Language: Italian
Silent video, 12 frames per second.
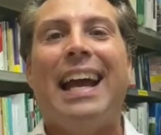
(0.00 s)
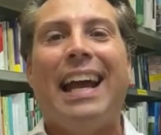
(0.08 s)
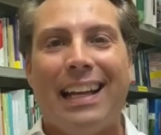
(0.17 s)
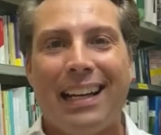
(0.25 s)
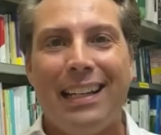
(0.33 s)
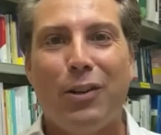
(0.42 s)

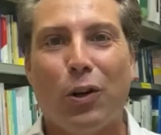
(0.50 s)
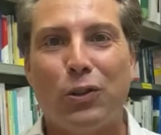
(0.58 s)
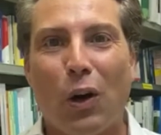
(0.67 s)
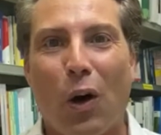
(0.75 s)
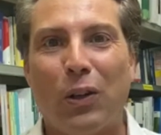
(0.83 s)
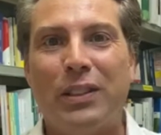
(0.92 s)

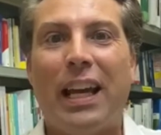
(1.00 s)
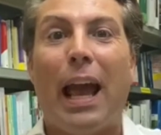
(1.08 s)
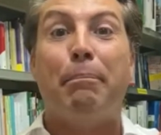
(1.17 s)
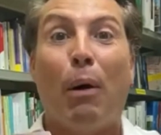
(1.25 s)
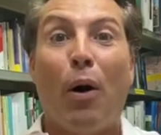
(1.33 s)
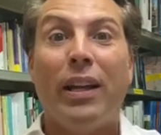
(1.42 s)
Enrico Toti
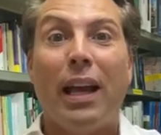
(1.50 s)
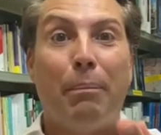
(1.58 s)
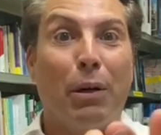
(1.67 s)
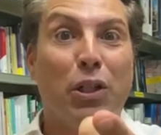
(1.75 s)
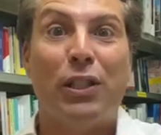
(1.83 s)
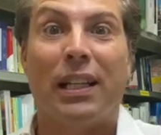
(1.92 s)
e poi,
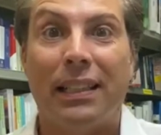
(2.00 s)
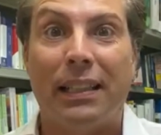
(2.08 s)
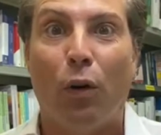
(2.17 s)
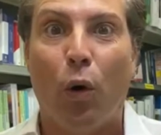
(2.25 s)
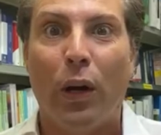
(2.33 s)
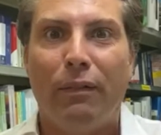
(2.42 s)
e poi ci
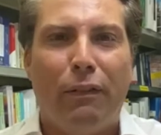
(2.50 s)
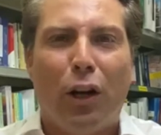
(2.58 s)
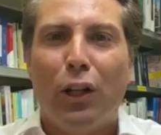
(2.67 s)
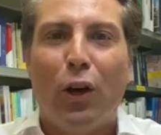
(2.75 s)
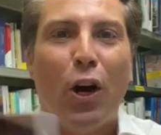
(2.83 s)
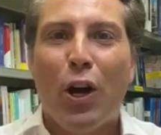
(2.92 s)
sarete voi, vi voglio